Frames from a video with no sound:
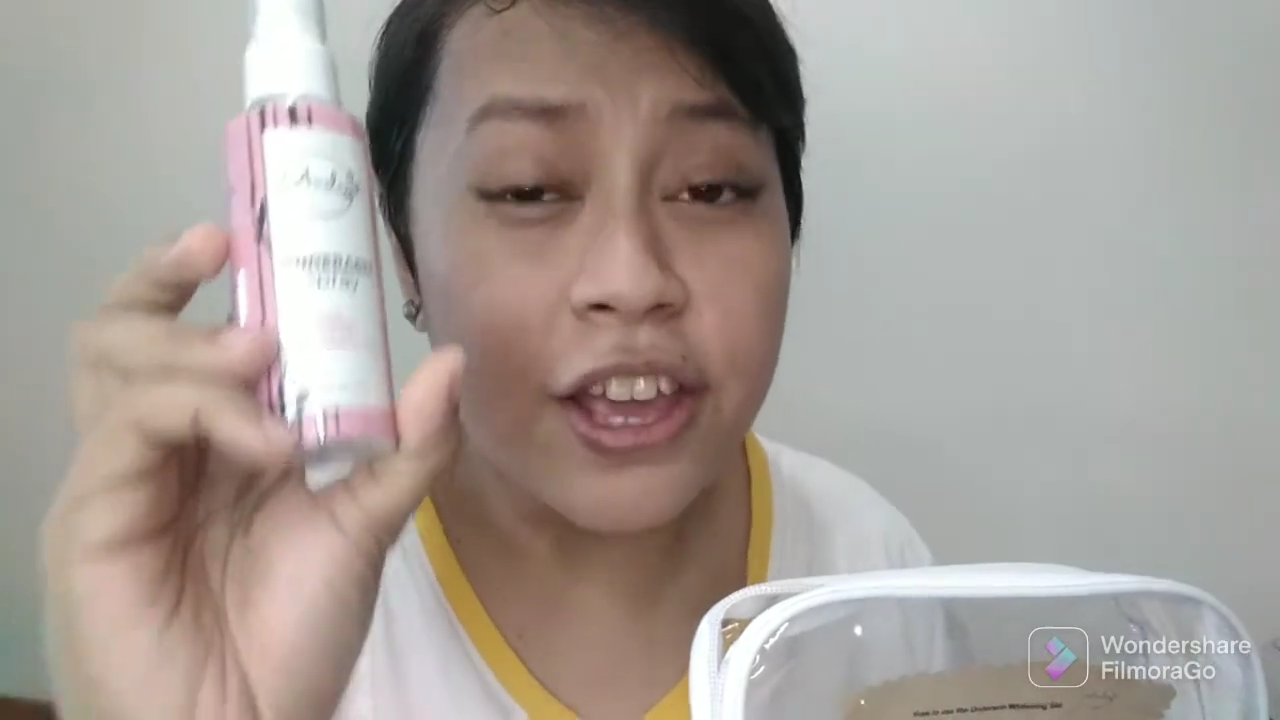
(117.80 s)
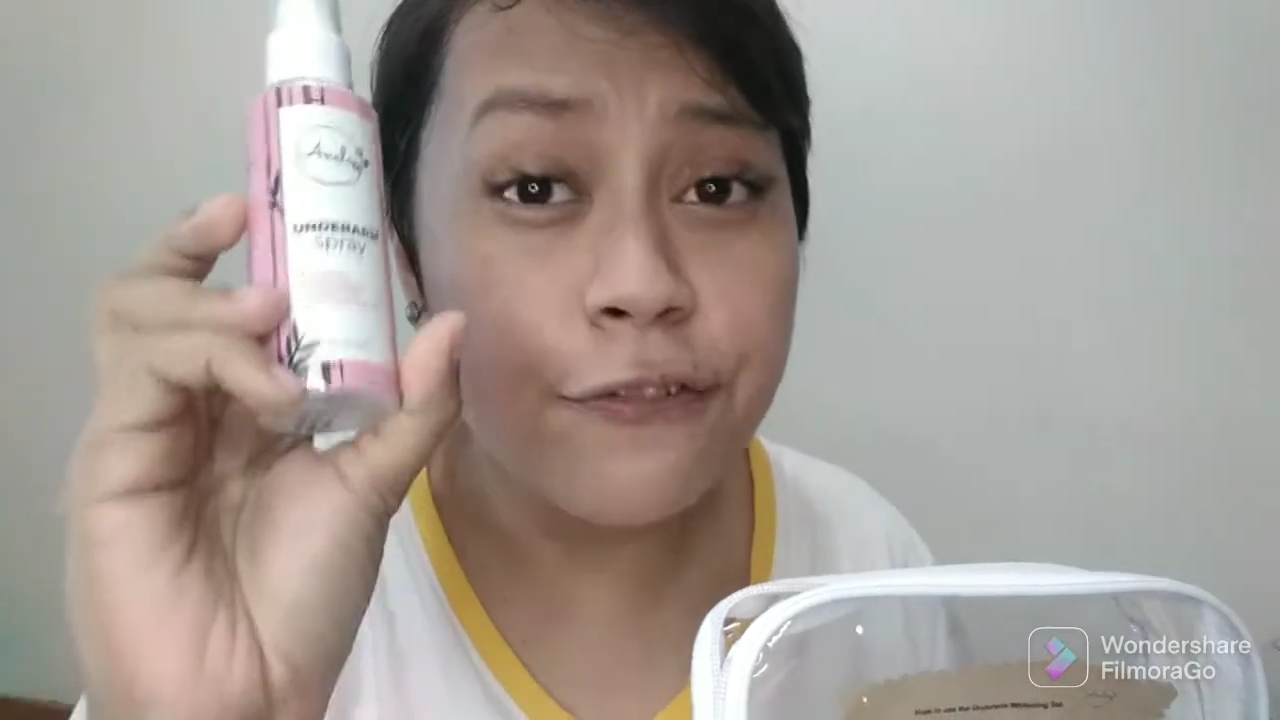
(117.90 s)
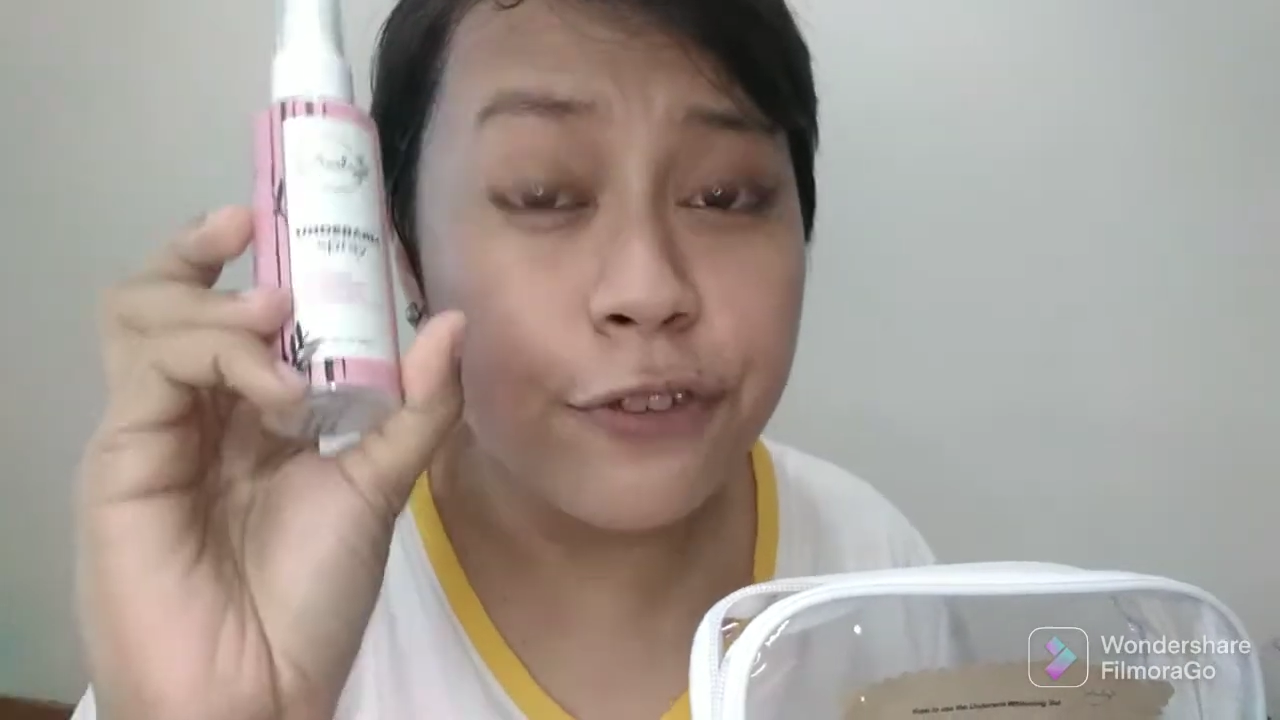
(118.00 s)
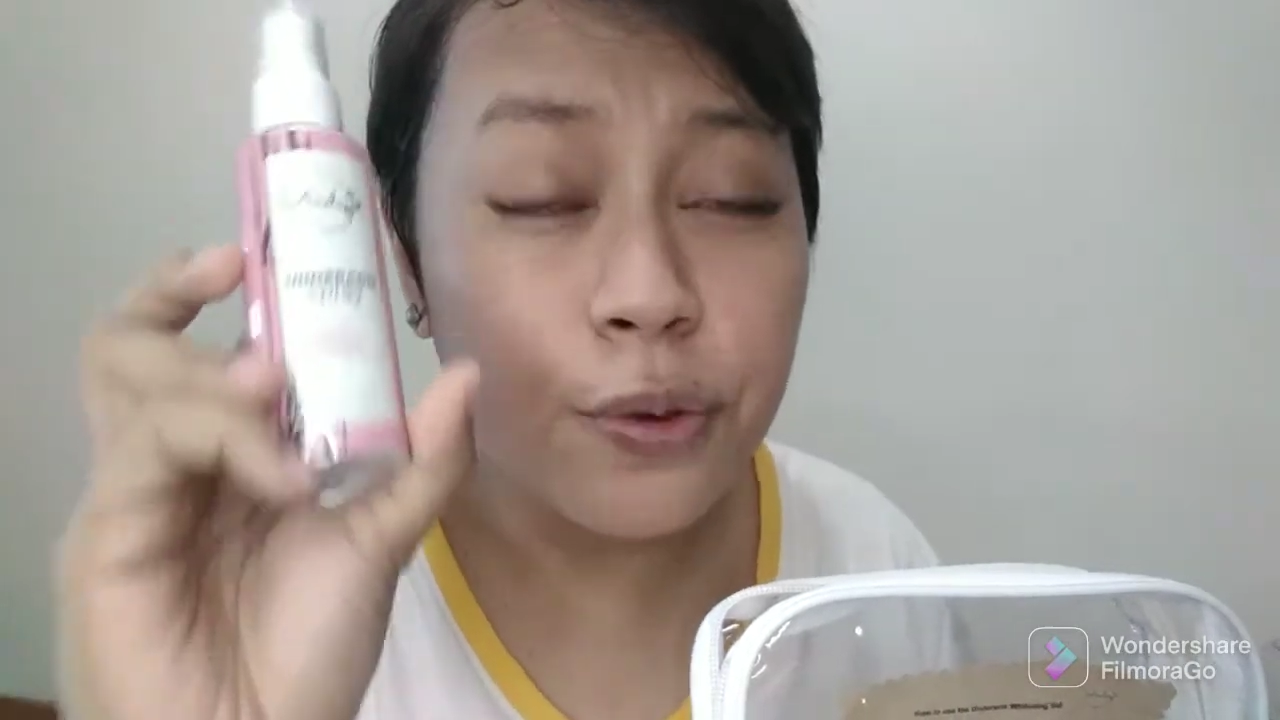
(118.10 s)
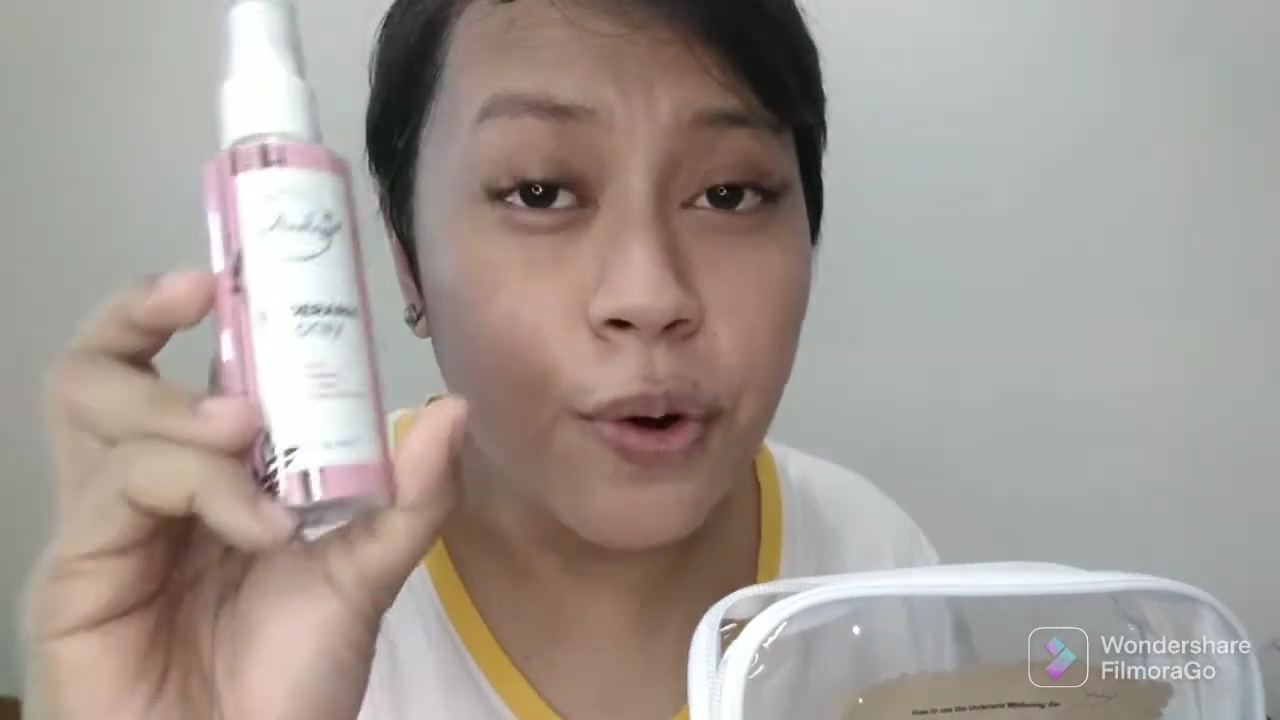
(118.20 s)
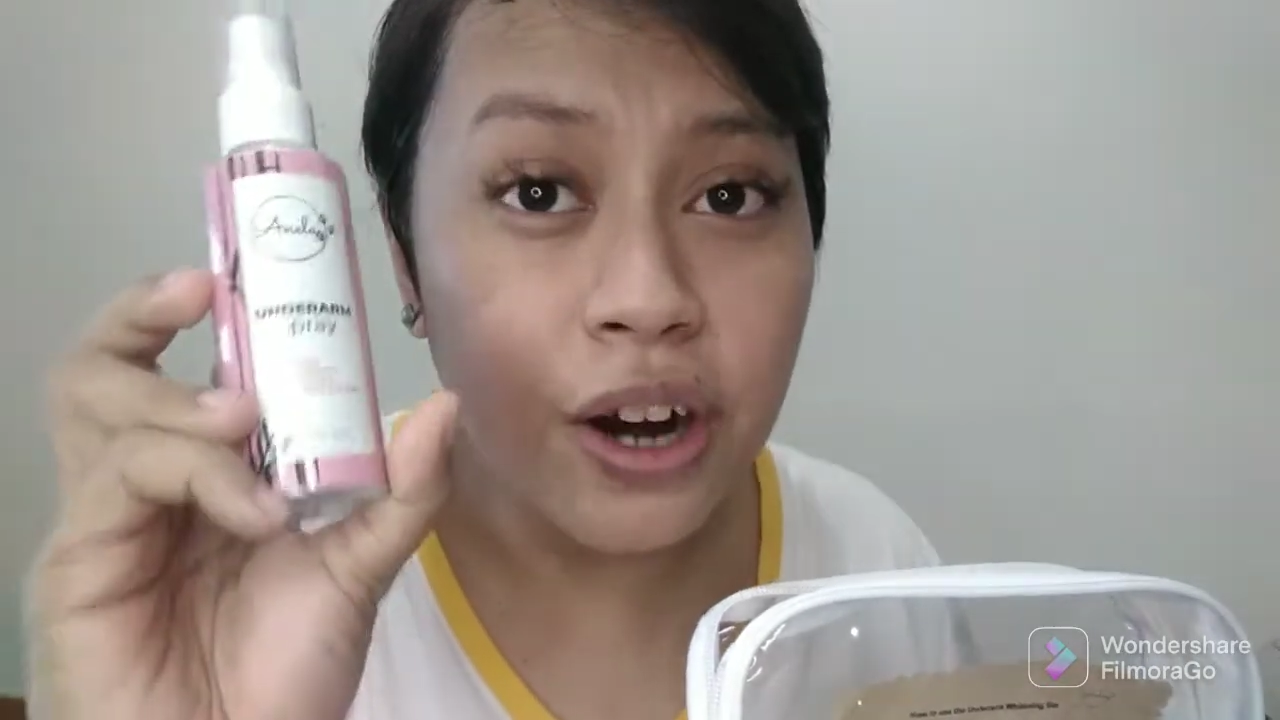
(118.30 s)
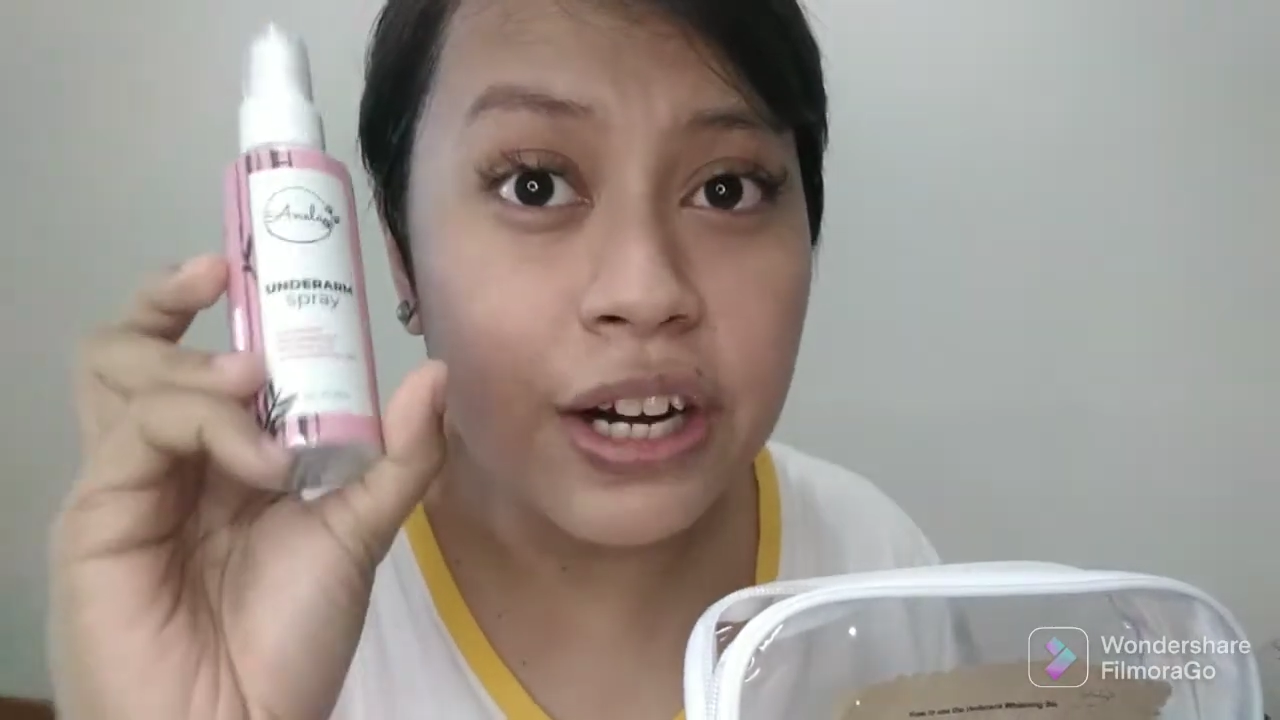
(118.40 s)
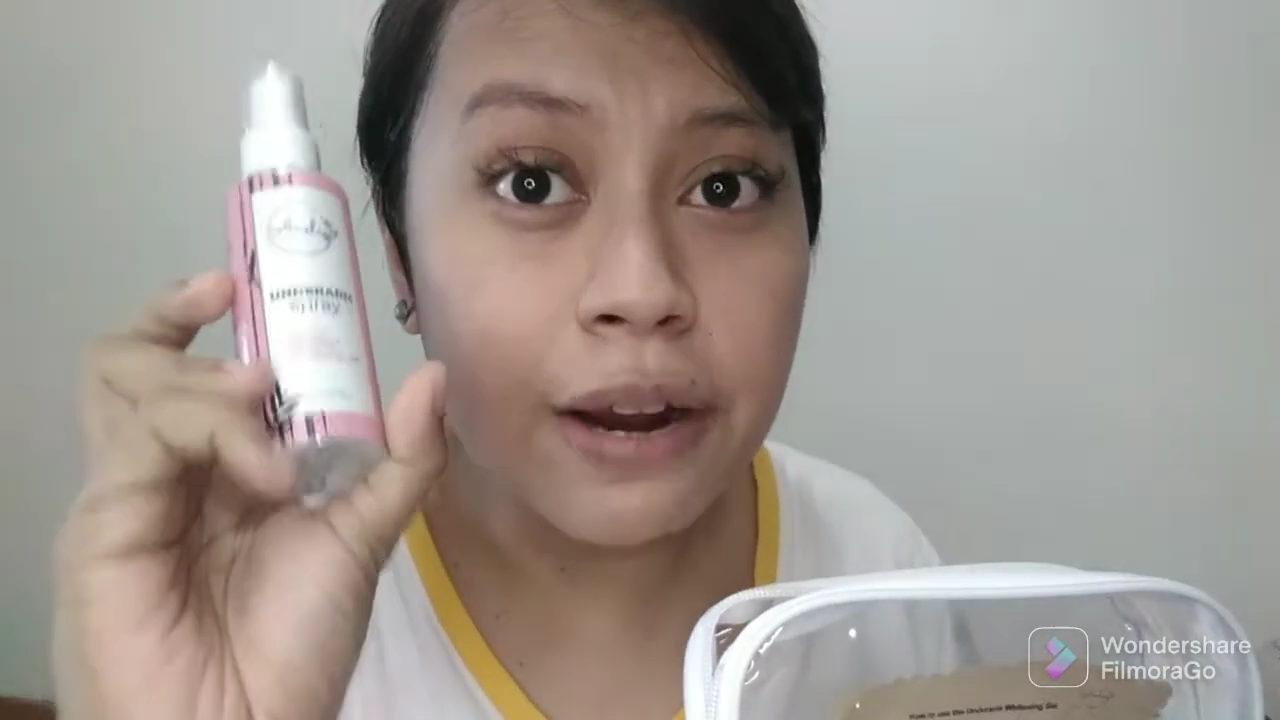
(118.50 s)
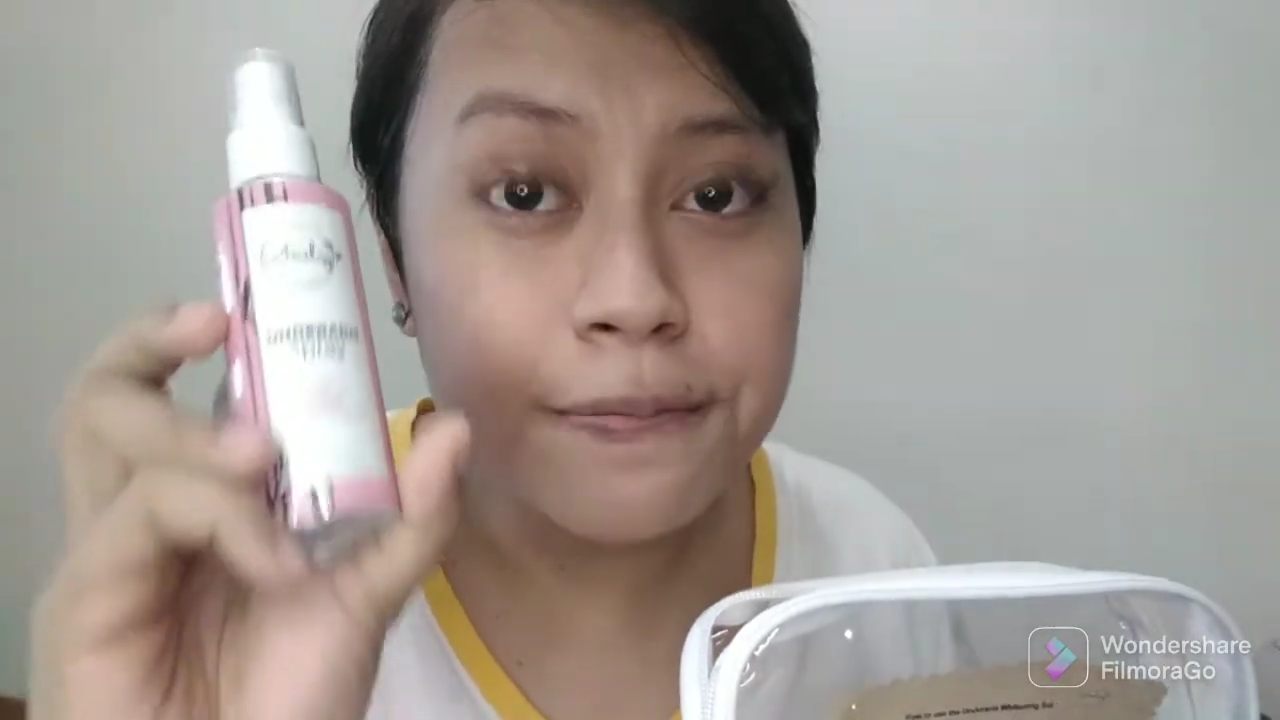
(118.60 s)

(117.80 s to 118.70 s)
If you are